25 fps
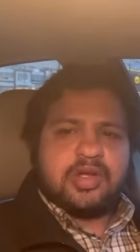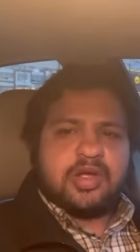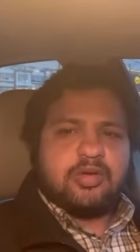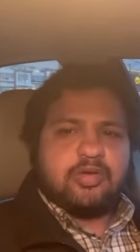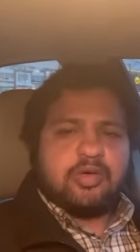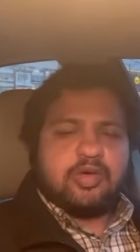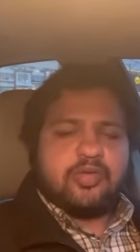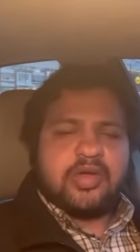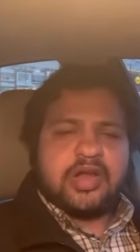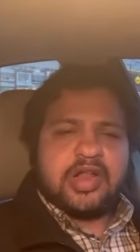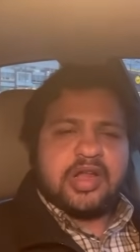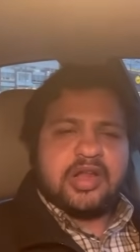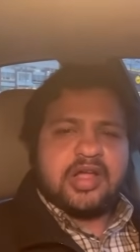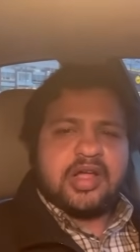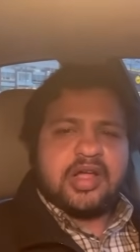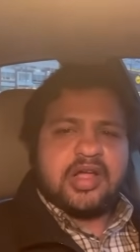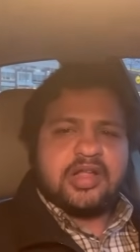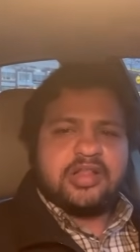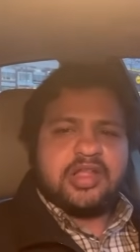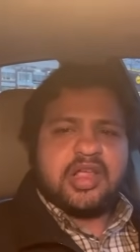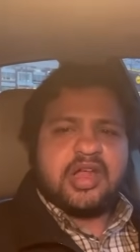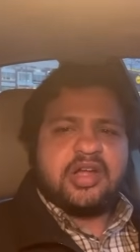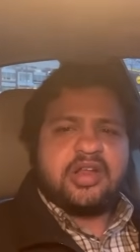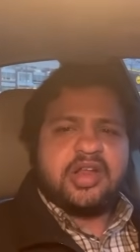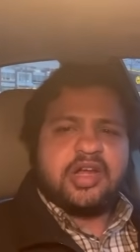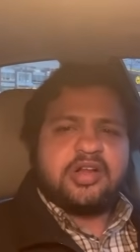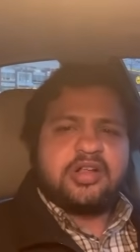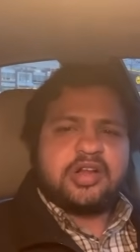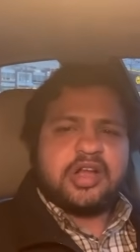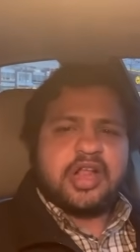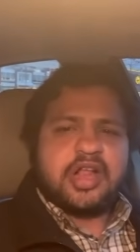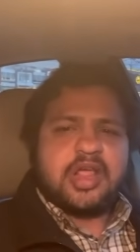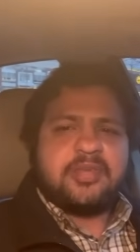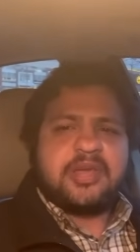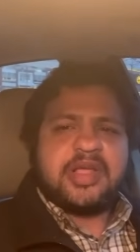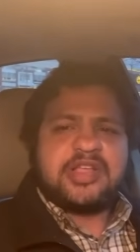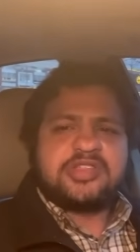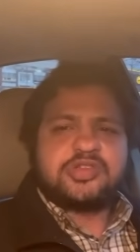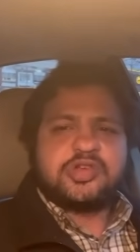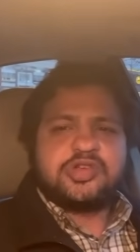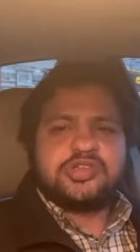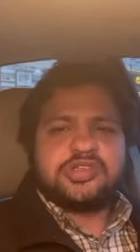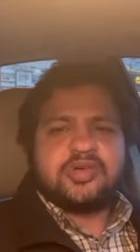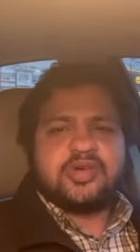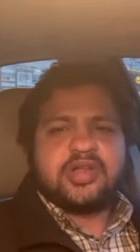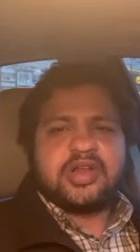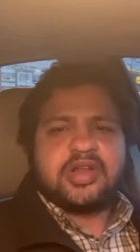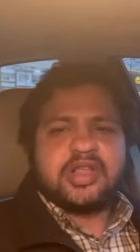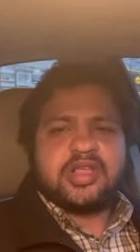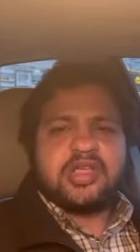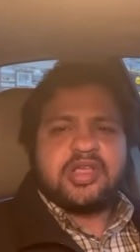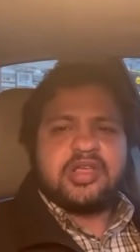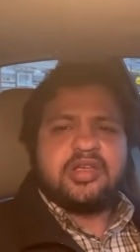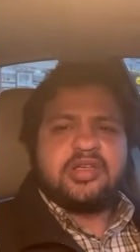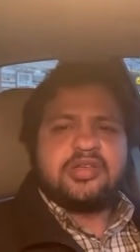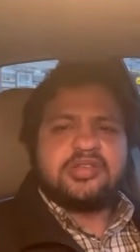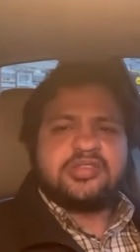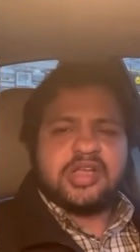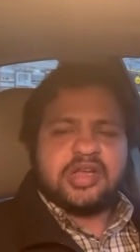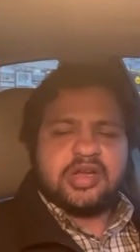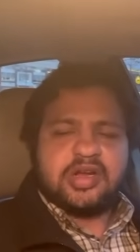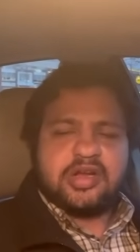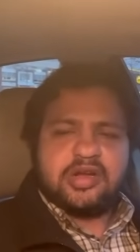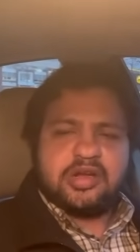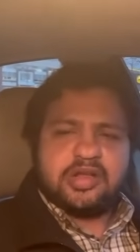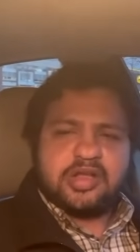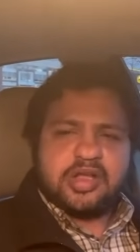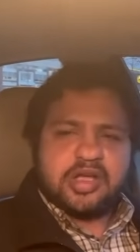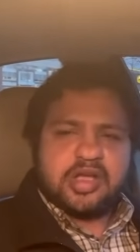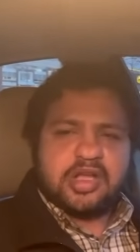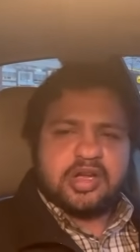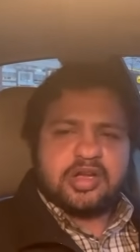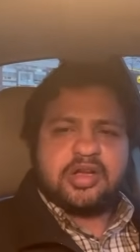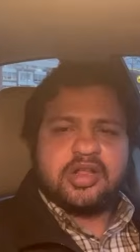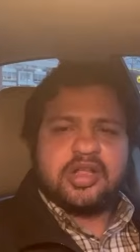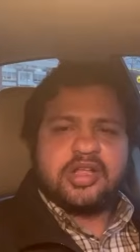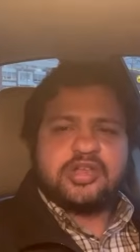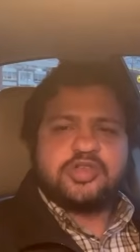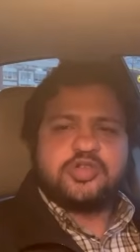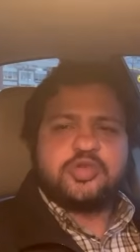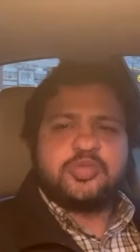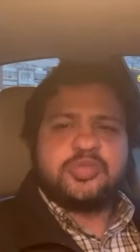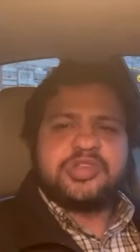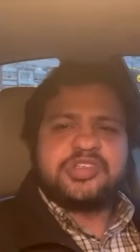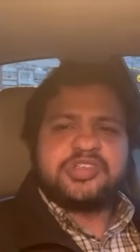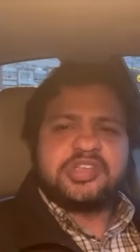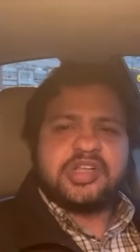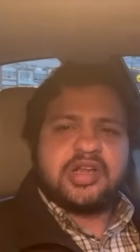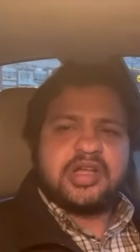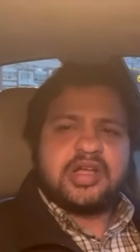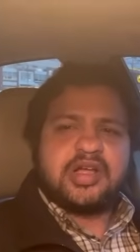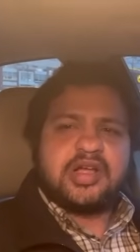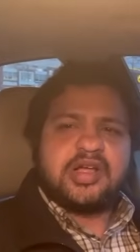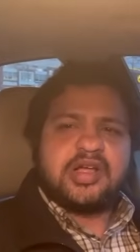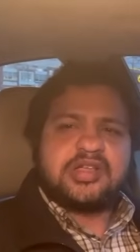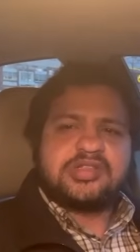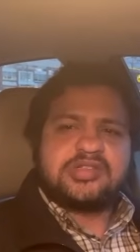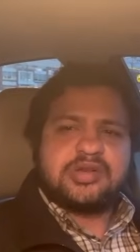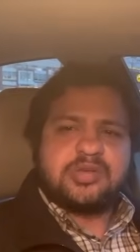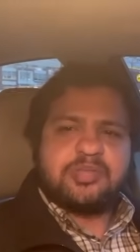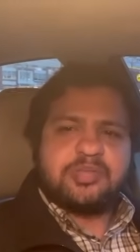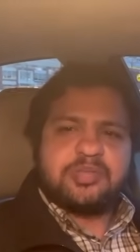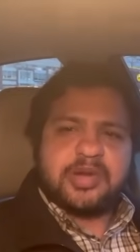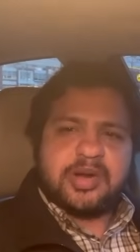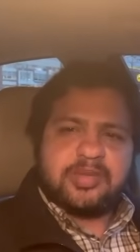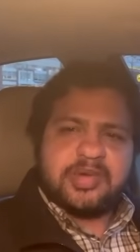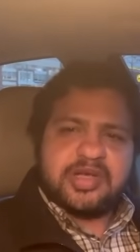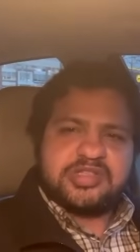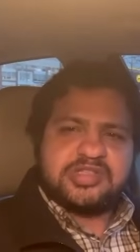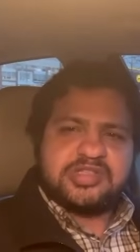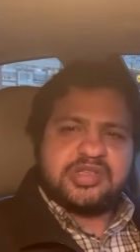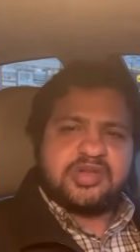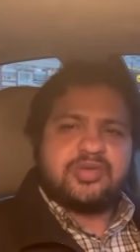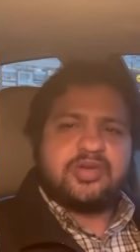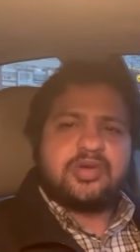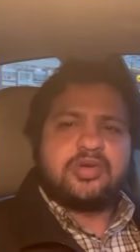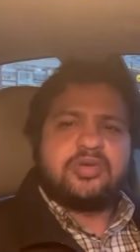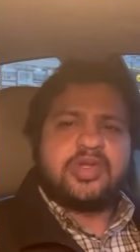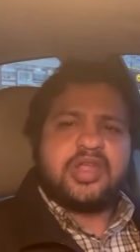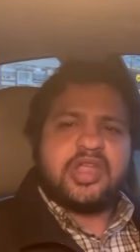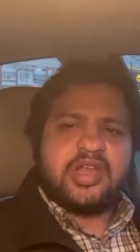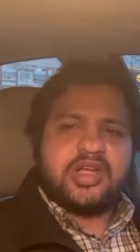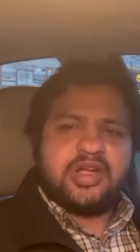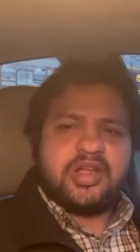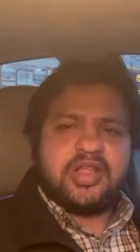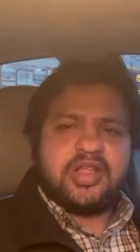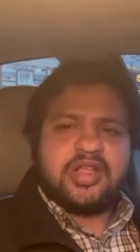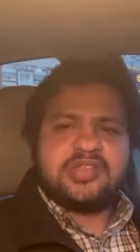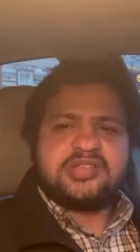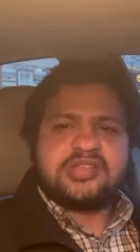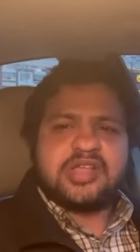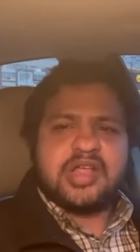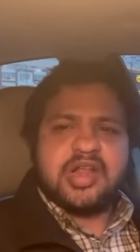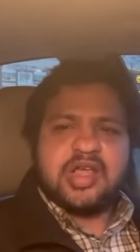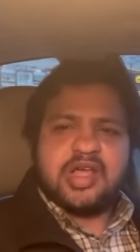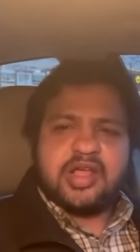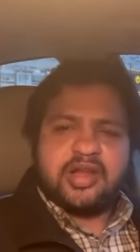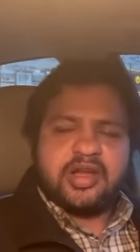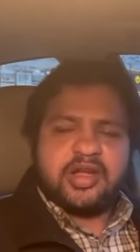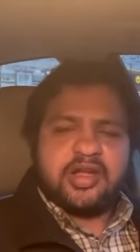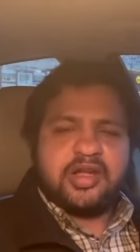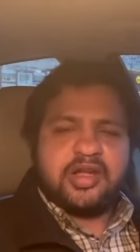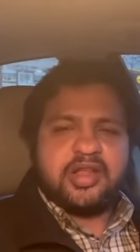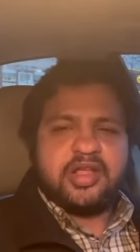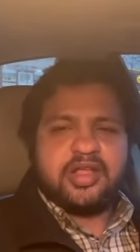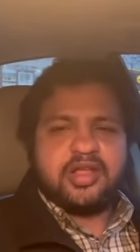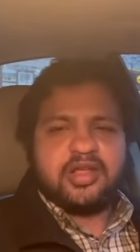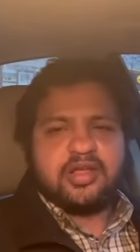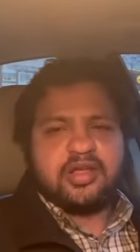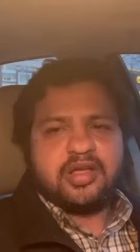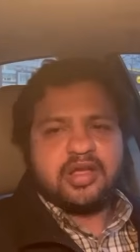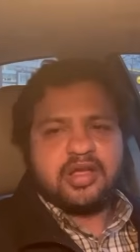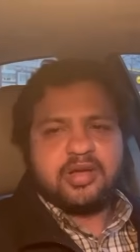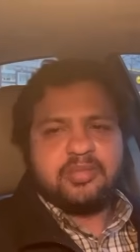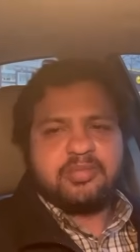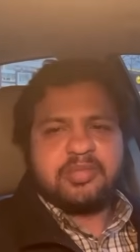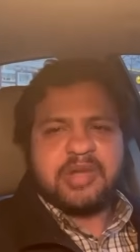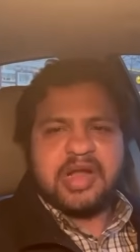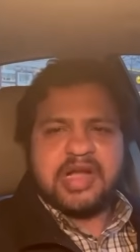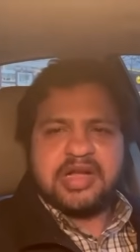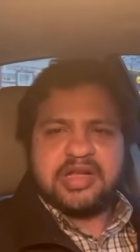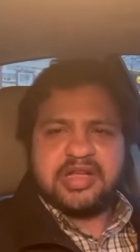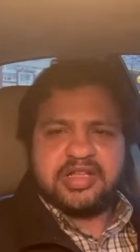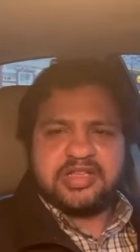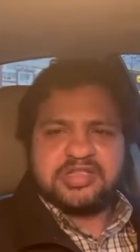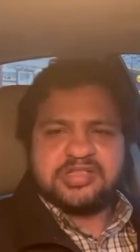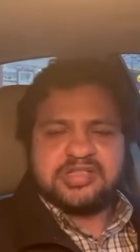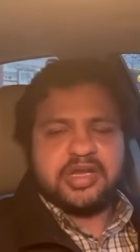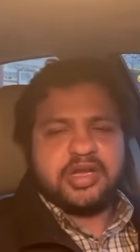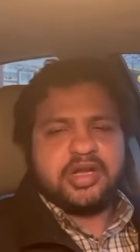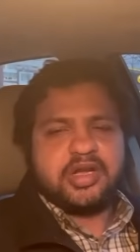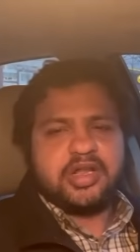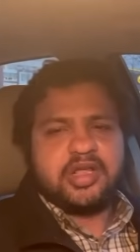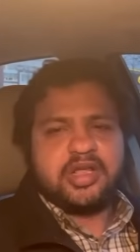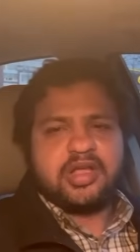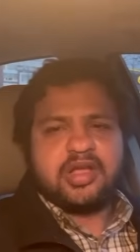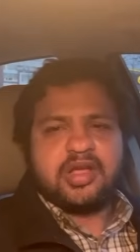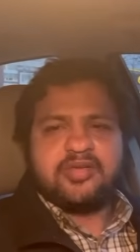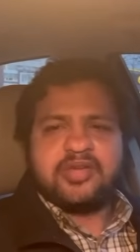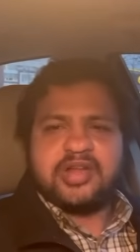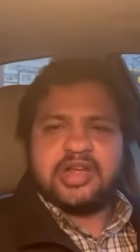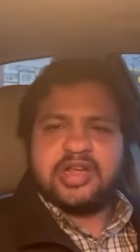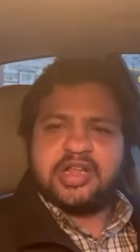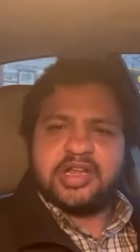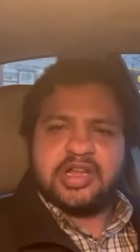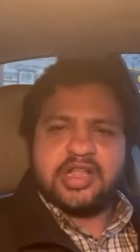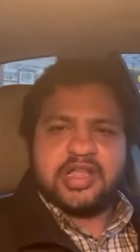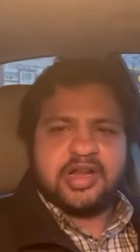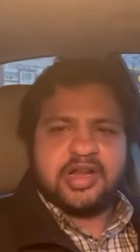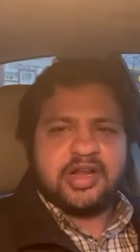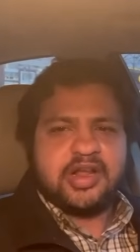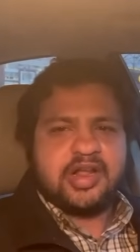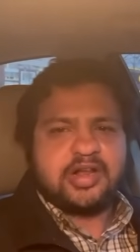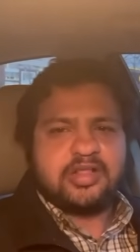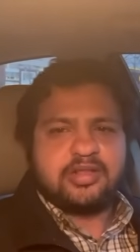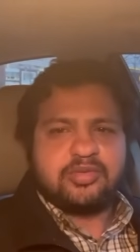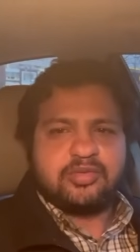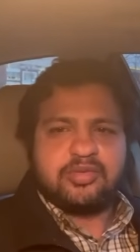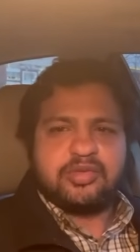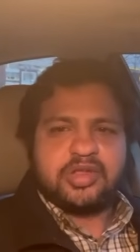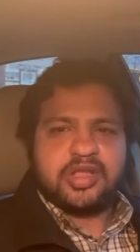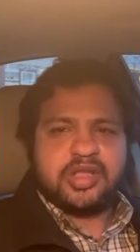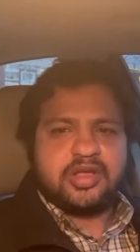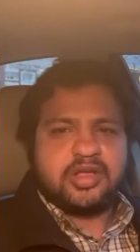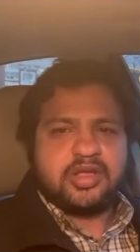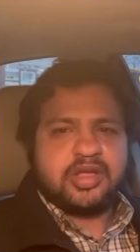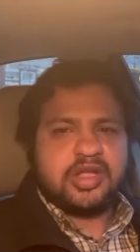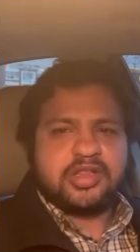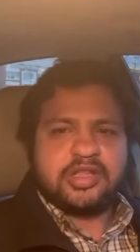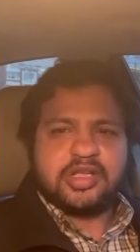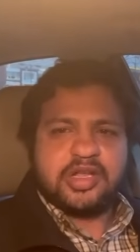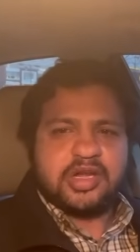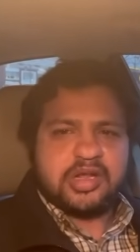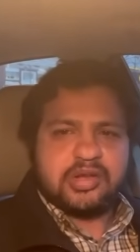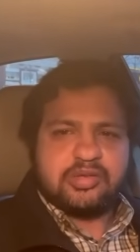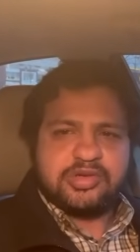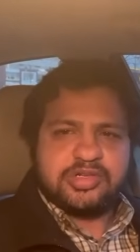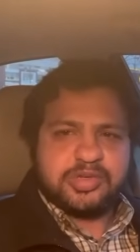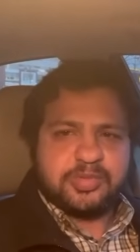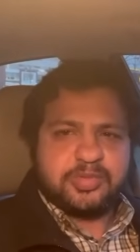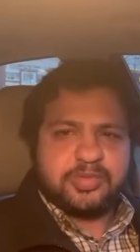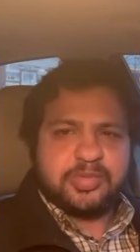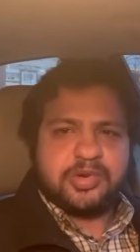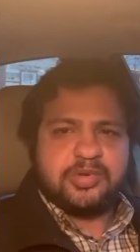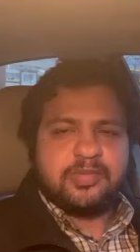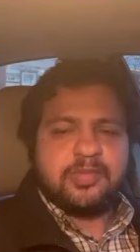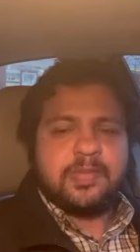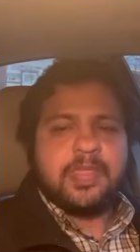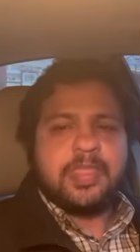ఓవరాల్గా అది అండ్ క్లైమాక్స్ క్లైమాక్స్కి వచ్చేవరకు సెకండ్కి కరెక్ట్గా చూపించేలాగా అసలు ప్రభాస్ ఎవరు ఏంటి సలార్ ఏంటి పాలిటిక్స్ ఏంటి అవన్నీ క్లియర్గా అర్థమవుతాయి అంతకని ఎక్కువ చెప్పను